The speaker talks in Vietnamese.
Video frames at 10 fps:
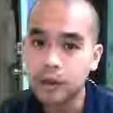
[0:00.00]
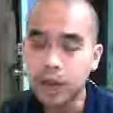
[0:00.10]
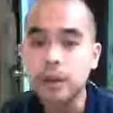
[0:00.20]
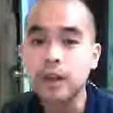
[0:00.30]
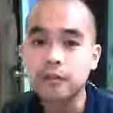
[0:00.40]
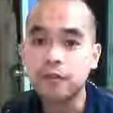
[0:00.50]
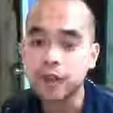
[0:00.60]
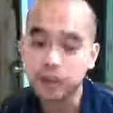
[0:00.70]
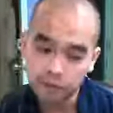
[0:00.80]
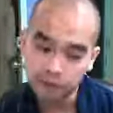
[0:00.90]
cầm cái cây
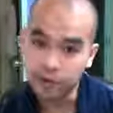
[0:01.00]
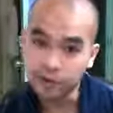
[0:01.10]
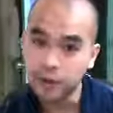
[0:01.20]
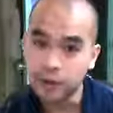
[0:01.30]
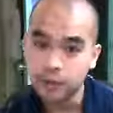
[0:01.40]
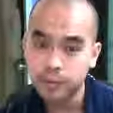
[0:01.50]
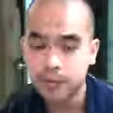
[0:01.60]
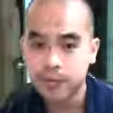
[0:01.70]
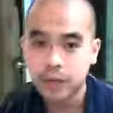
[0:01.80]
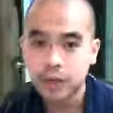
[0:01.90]
viết và viết
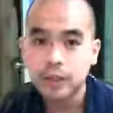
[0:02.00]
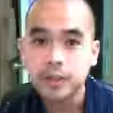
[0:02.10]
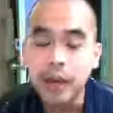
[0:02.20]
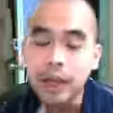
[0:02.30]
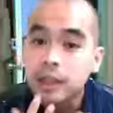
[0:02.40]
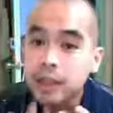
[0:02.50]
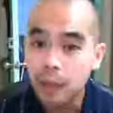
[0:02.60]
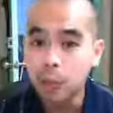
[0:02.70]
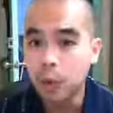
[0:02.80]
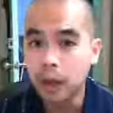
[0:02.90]
thì bạn cứ
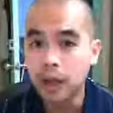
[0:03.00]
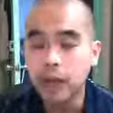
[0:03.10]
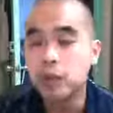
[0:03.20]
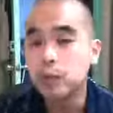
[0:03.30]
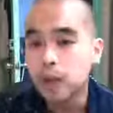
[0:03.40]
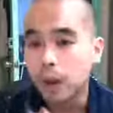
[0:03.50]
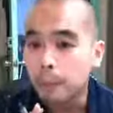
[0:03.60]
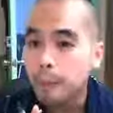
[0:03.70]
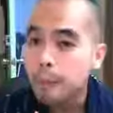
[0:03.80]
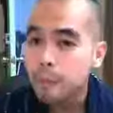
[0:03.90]
tập hoài ở trong vòng